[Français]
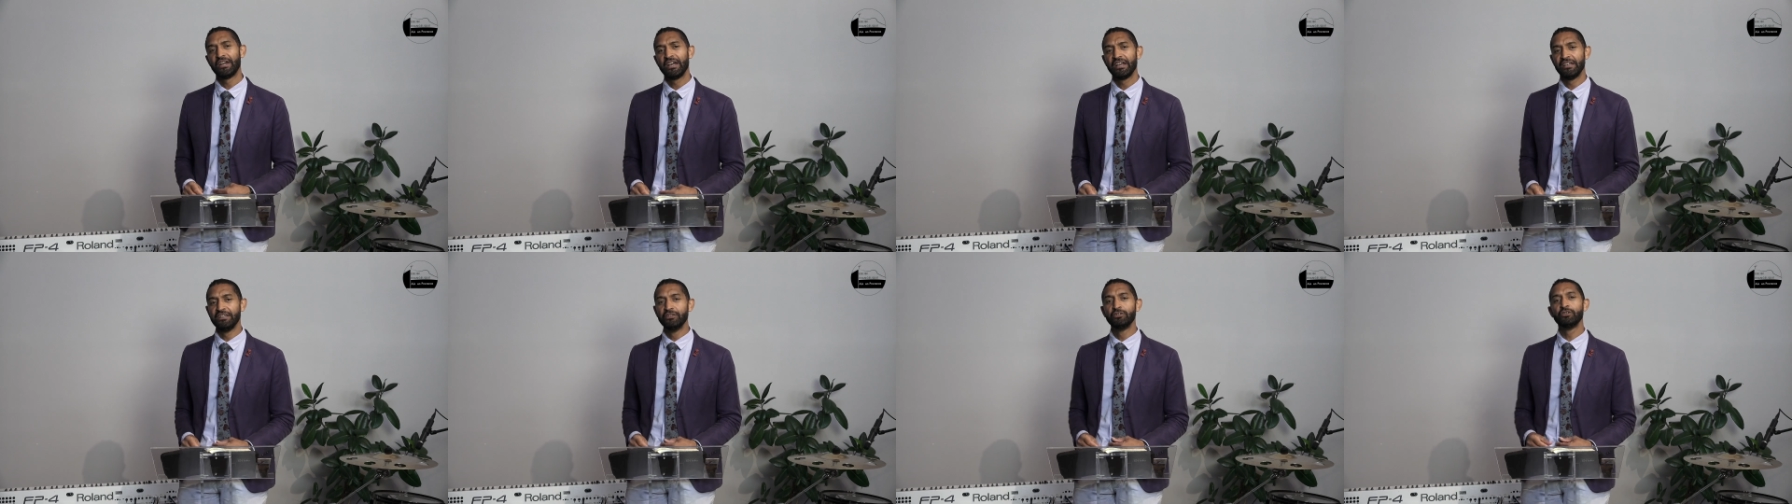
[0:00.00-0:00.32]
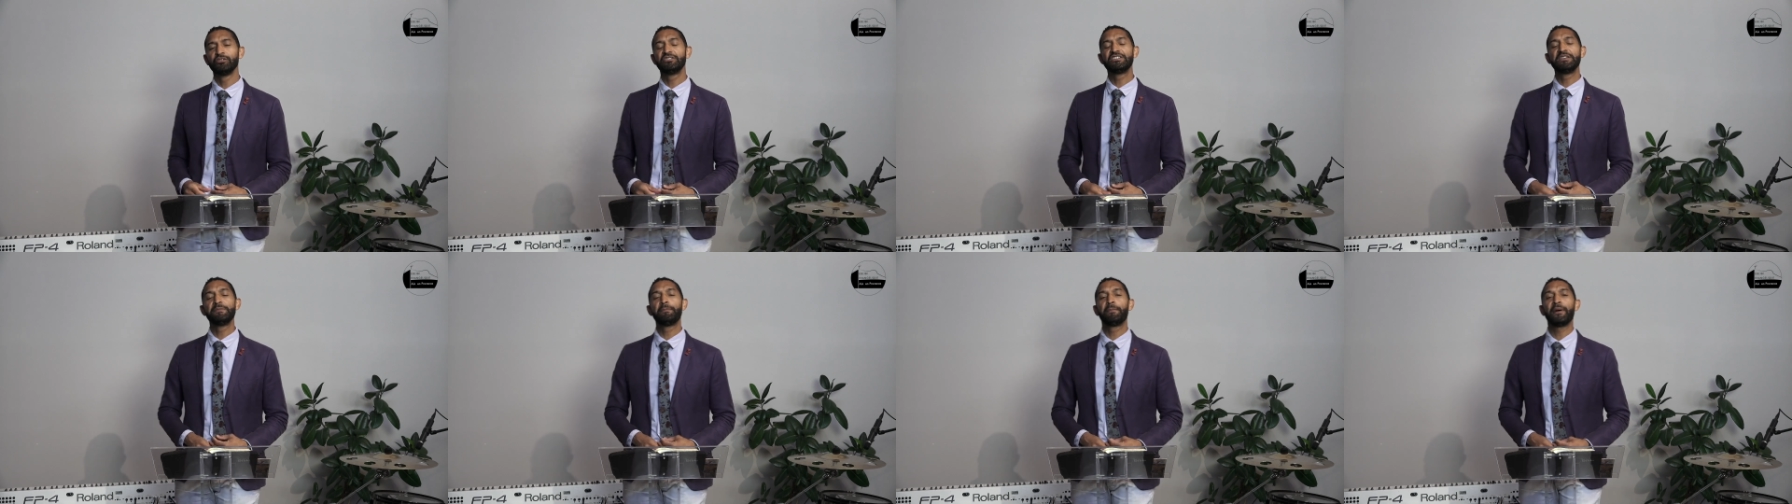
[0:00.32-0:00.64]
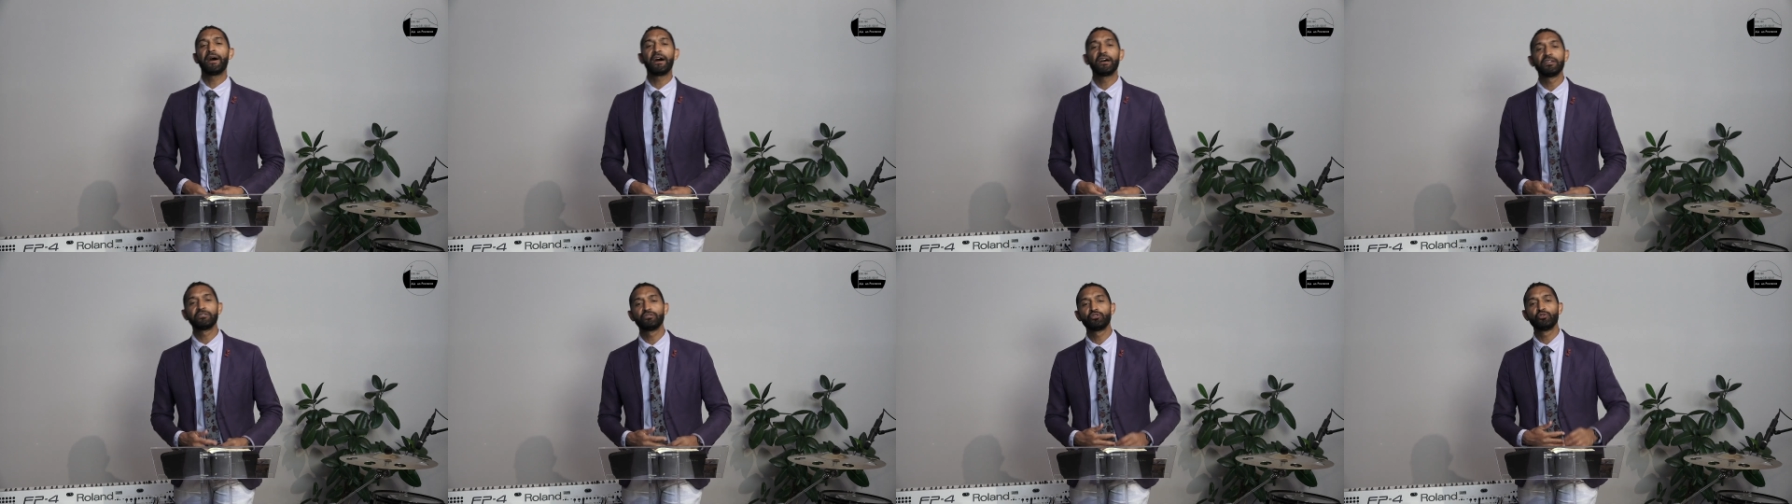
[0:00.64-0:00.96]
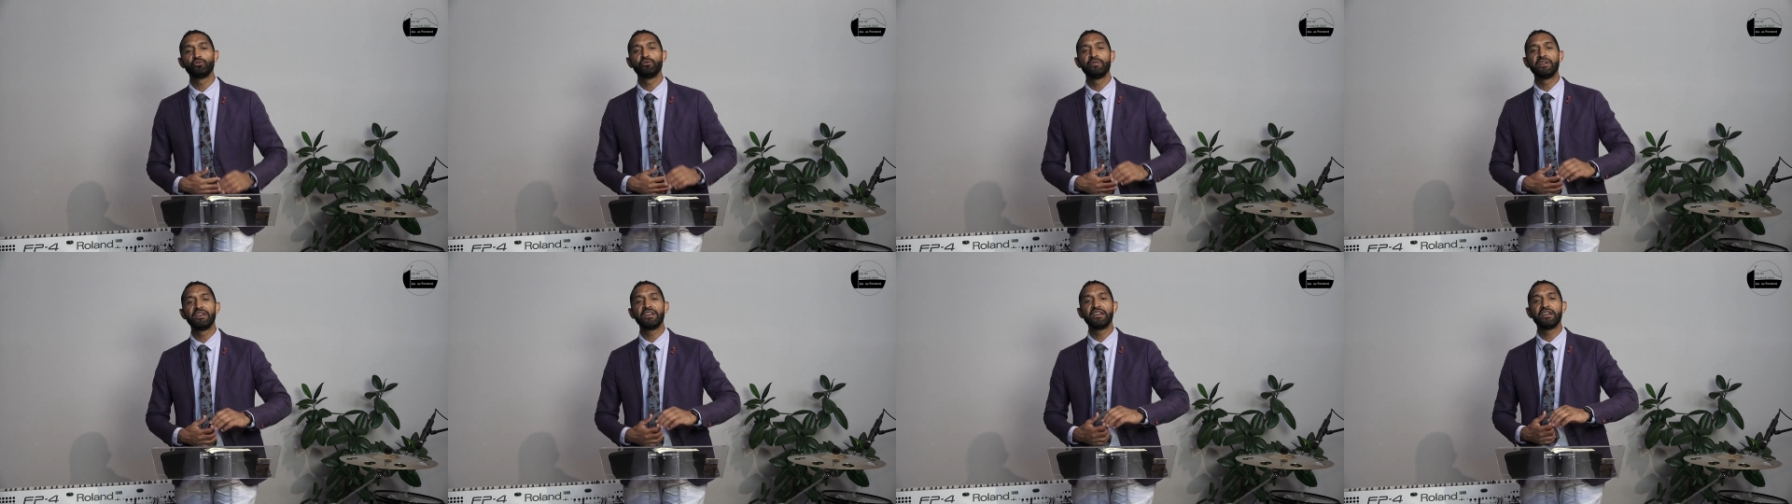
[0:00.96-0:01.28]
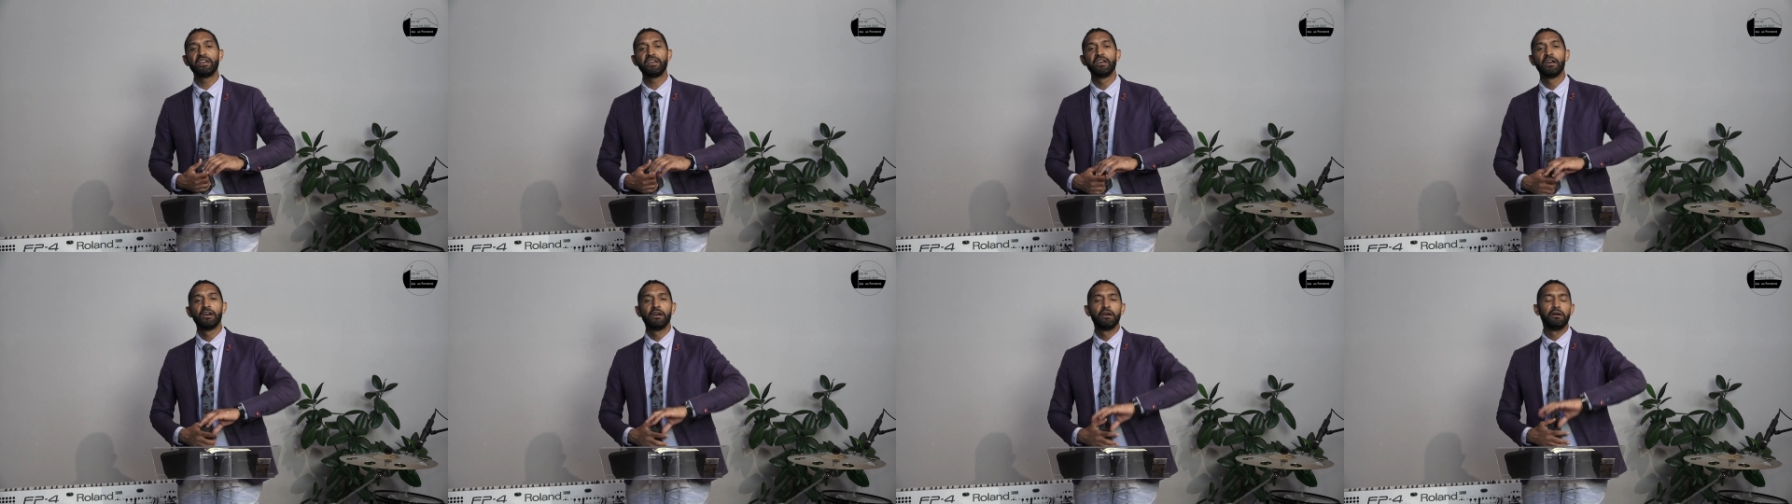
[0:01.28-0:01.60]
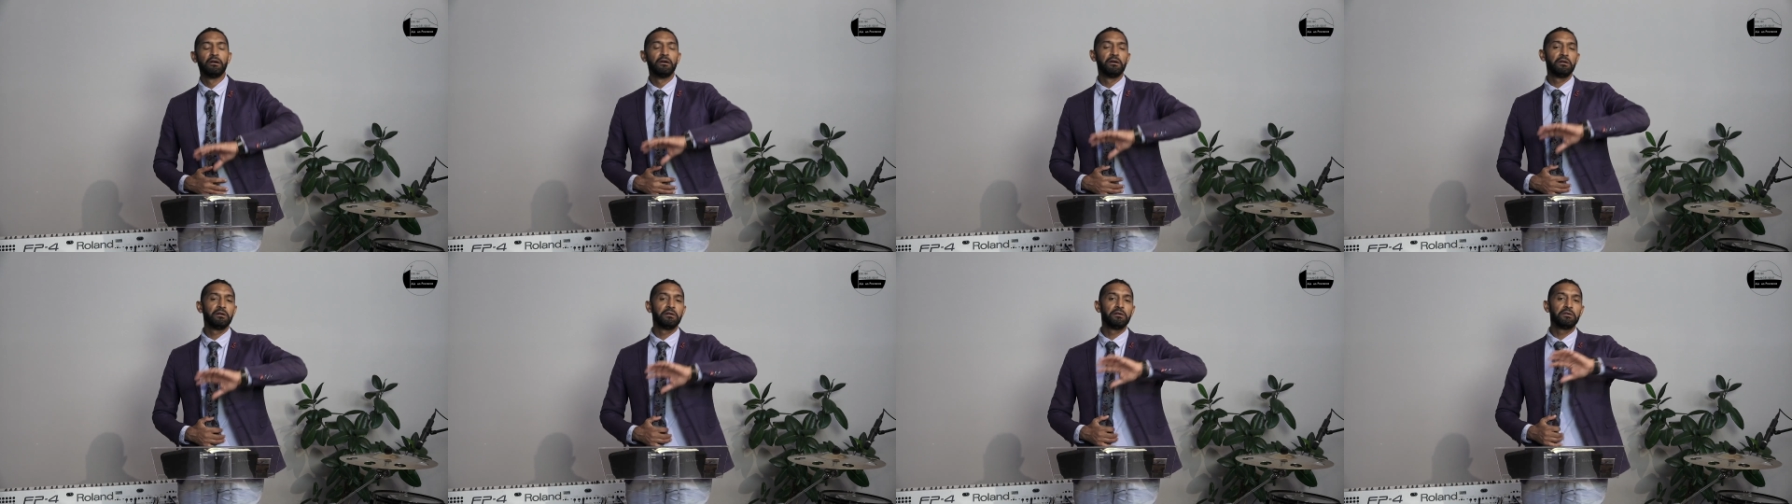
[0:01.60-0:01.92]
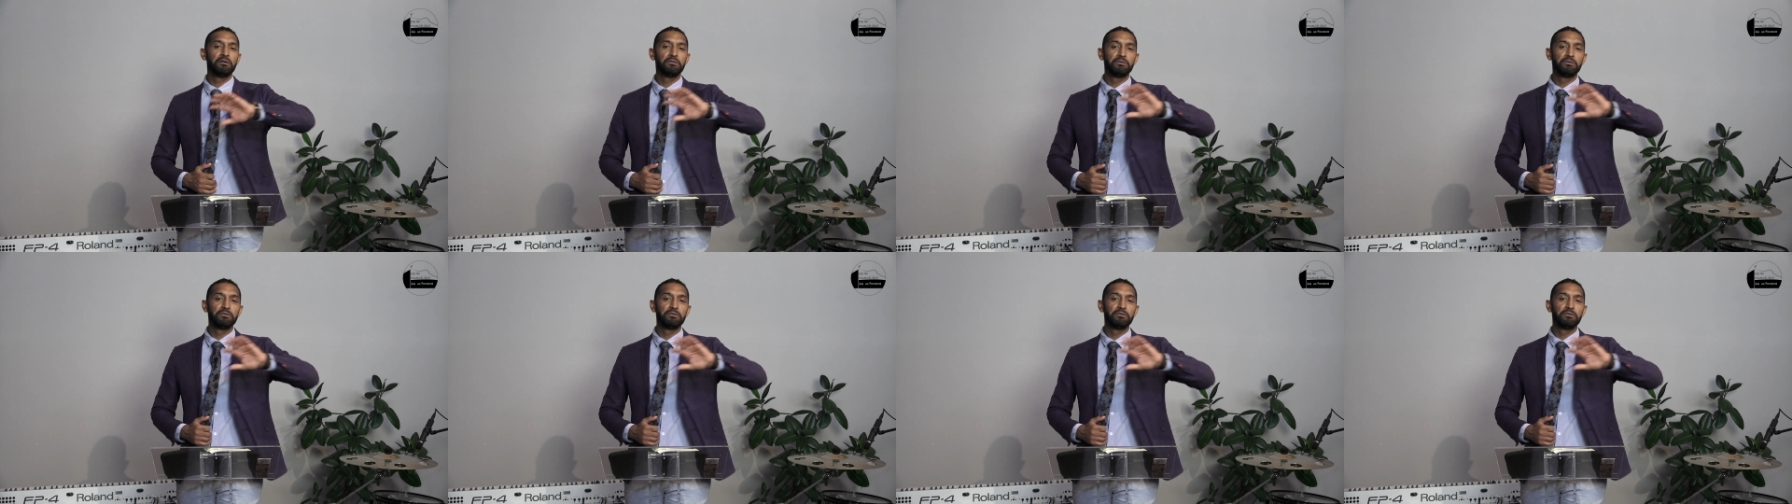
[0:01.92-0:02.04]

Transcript: Il ne dit pas tu es euh,